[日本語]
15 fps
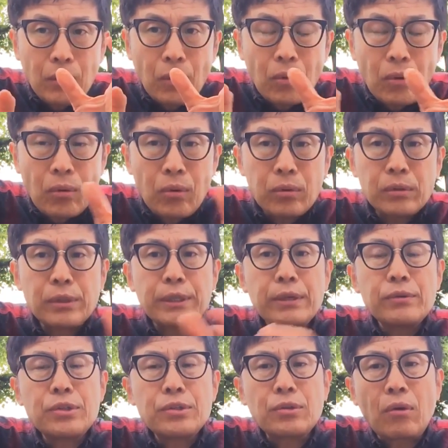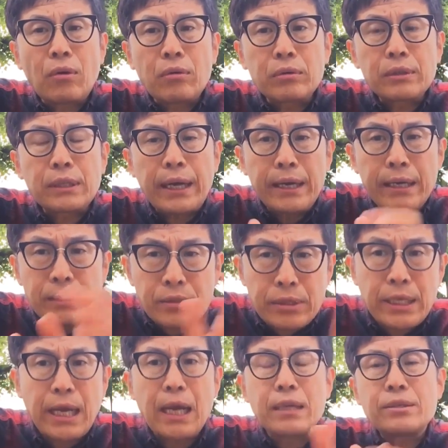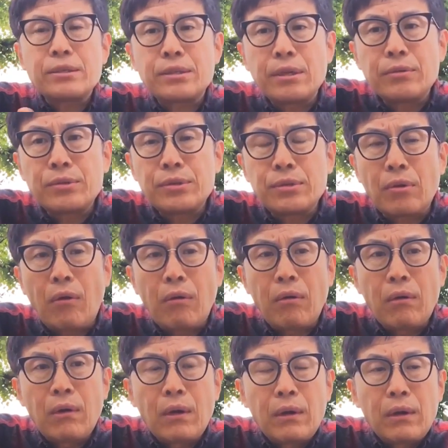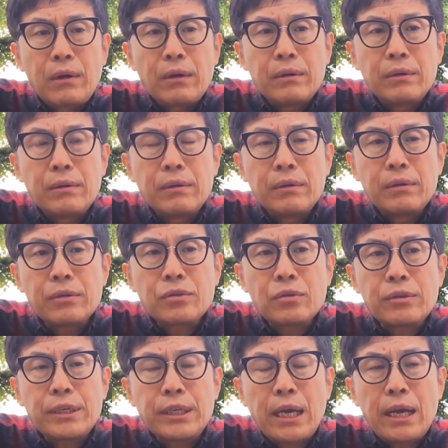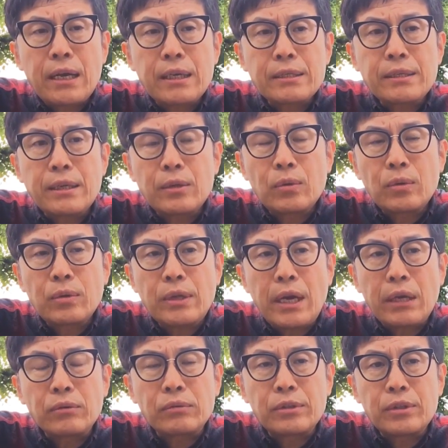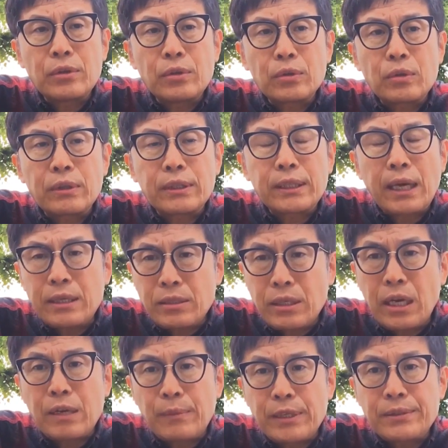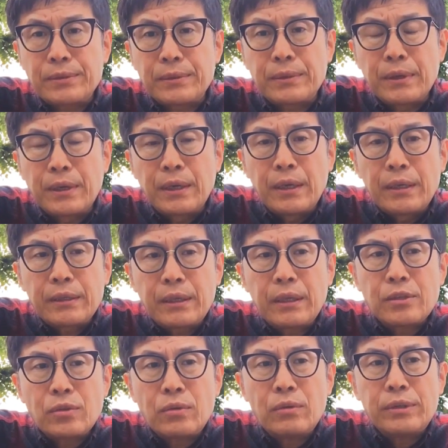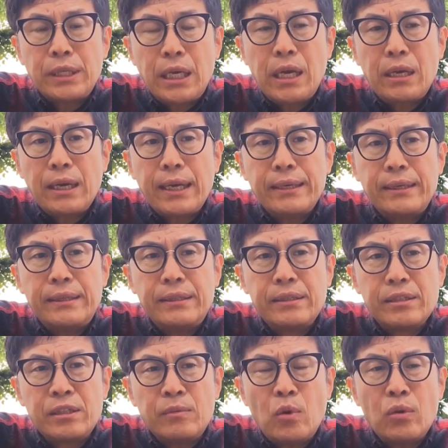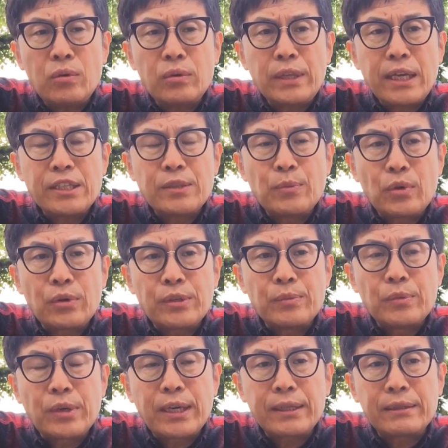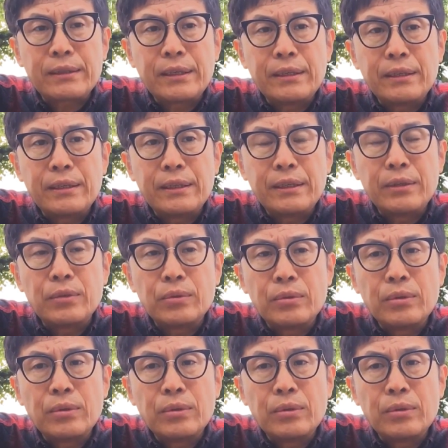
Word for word: 怒ってる人、絶えず批判してる人、その批判が正当であるっていうことは絶えずあります。ただその批判がいつも同じものに向かっている。